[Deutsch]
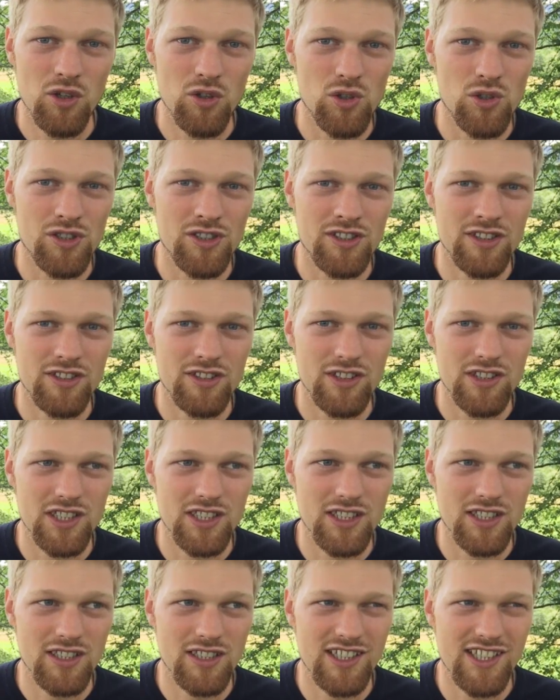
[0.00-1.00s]
Und
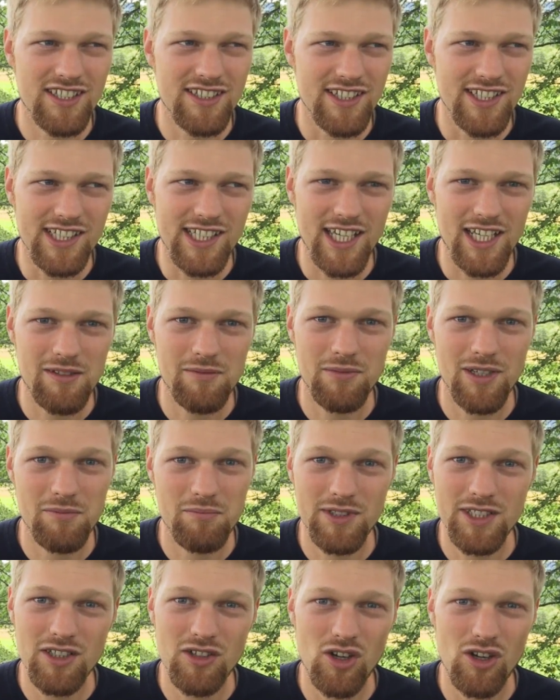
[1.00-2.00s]
ich erkenne bei
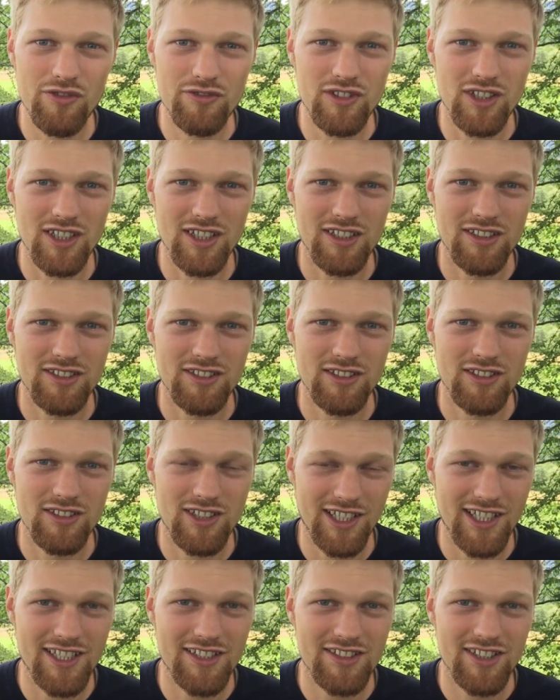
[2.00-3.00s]
mir oft darin,
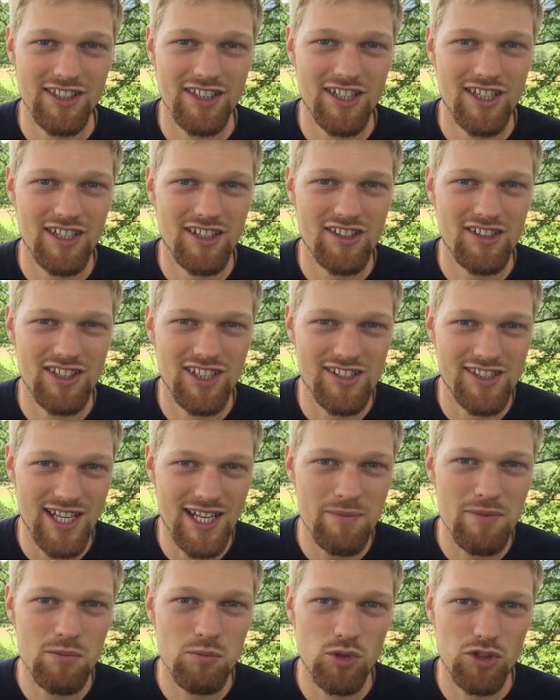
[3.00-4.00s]
dahinter die,
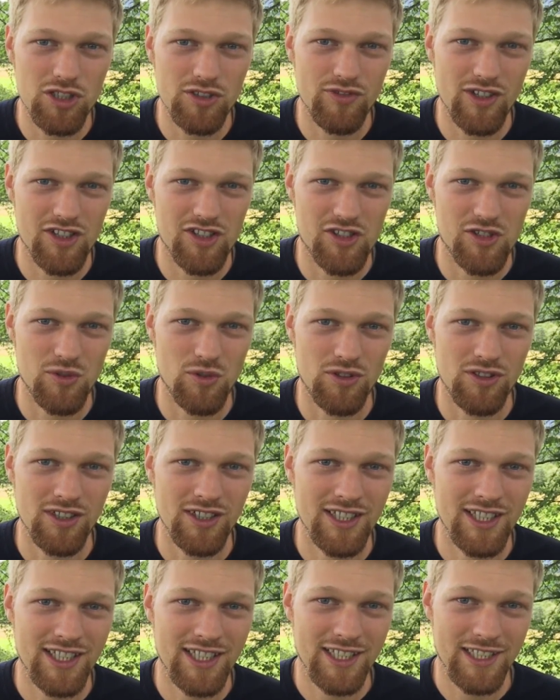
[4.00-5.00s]
dieselbe Motivation,
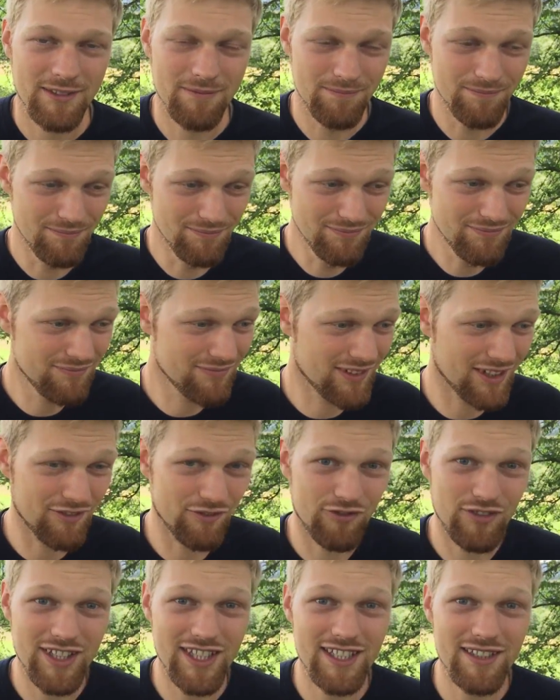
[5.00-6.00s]

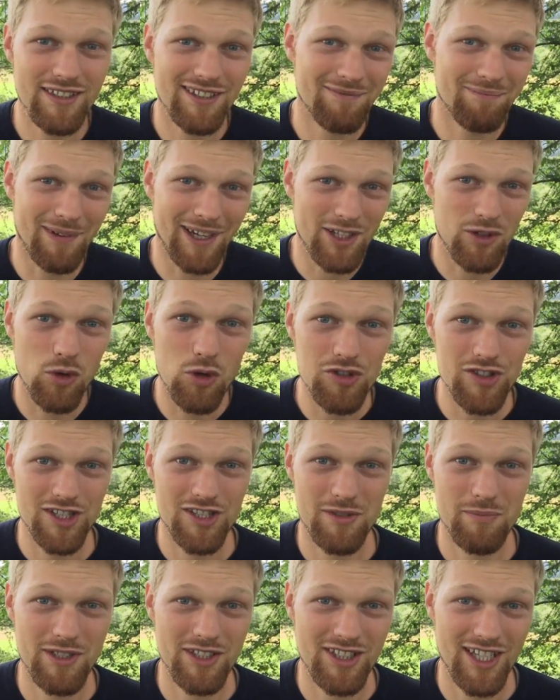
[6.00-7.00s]
wie meine
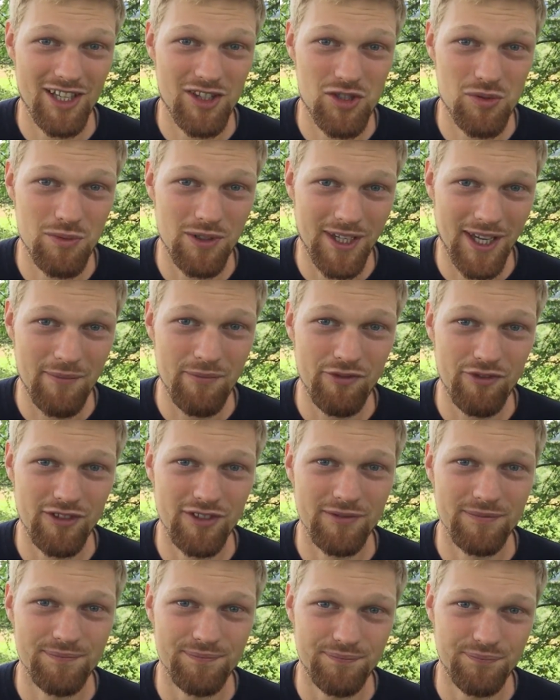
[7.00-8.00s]
Hochsensibilität zu
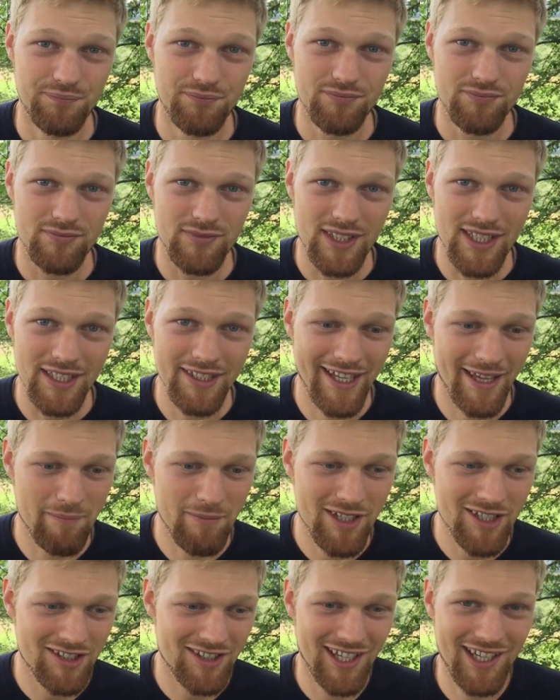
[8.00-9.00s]
bekämpfen.
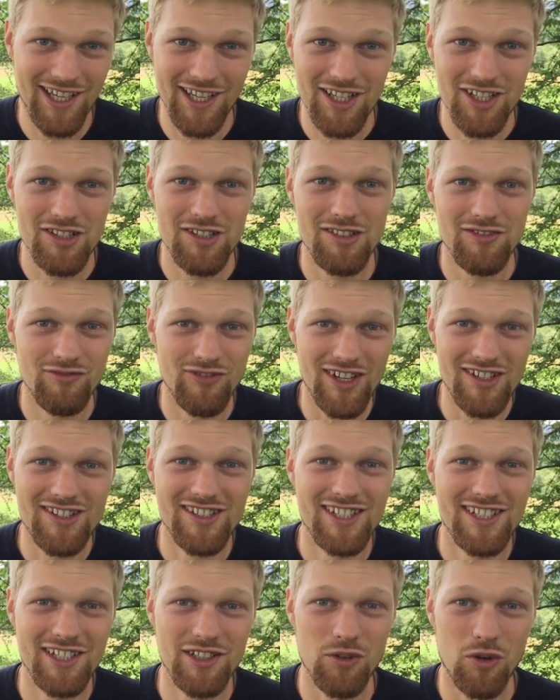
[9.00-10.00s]
Nämlich, da ist was
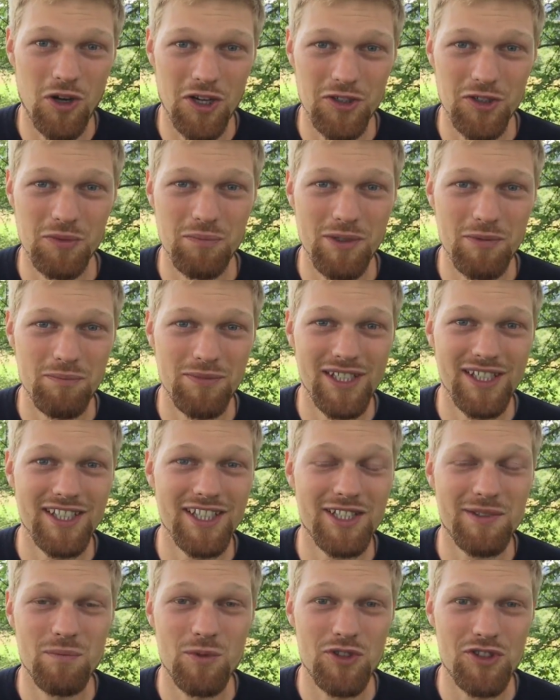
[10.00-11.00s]
nicht in Ordnung mit mir,
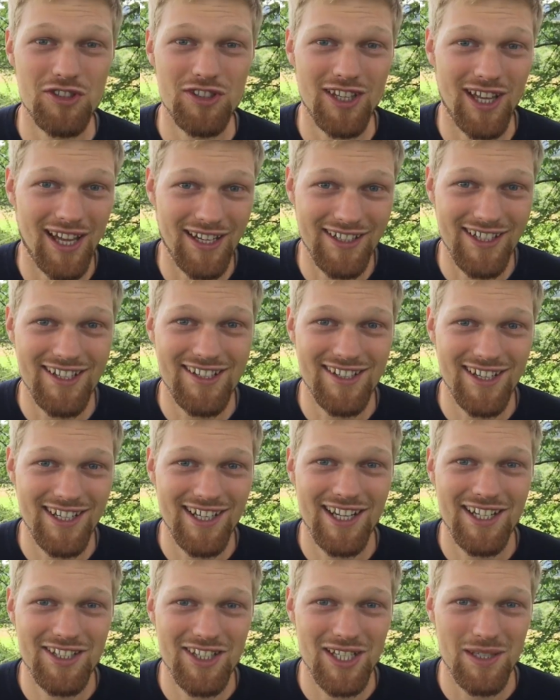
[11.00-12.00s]
ich müsste anders sein,
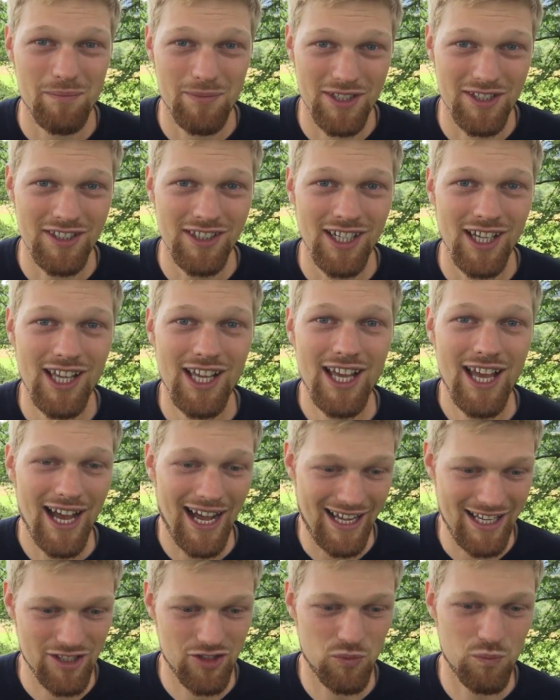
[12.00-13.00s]
als ich bin,
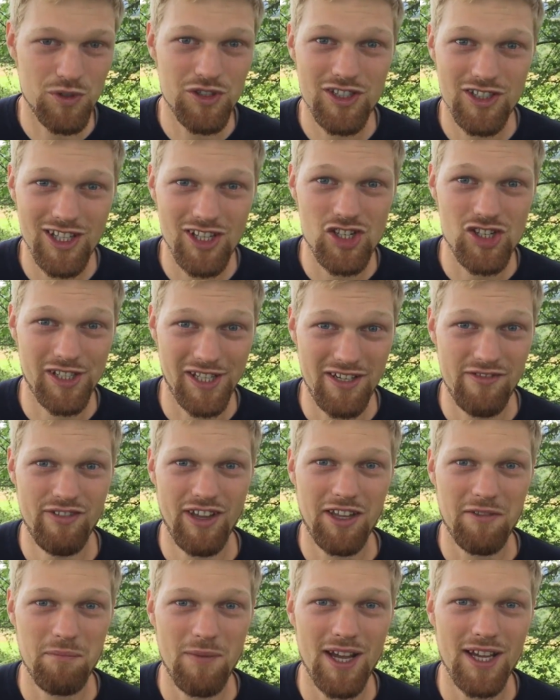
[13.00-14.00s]
also muss ich das schnell
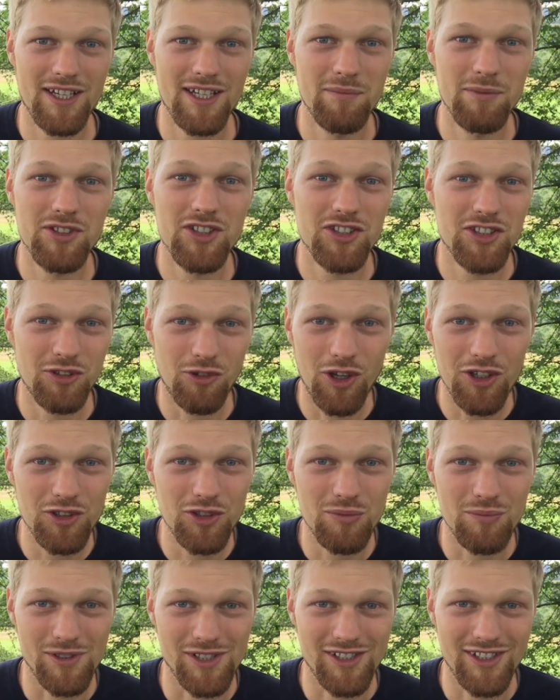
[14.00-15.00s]
wegmachen, damit ich in
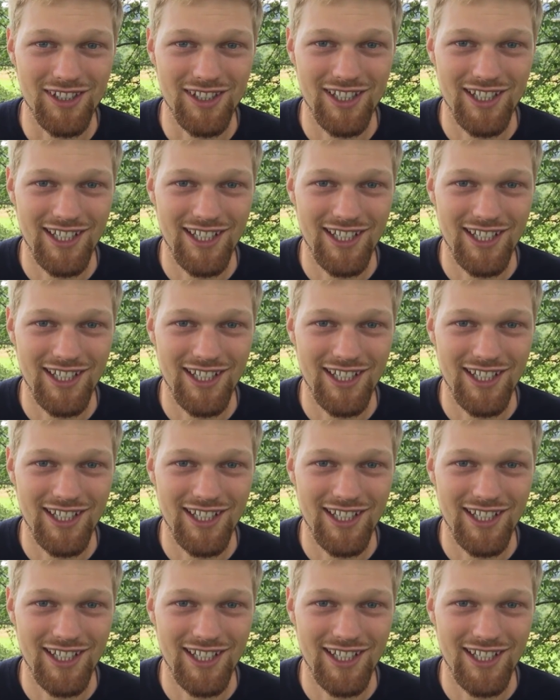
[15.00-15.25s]
Ordnung bin.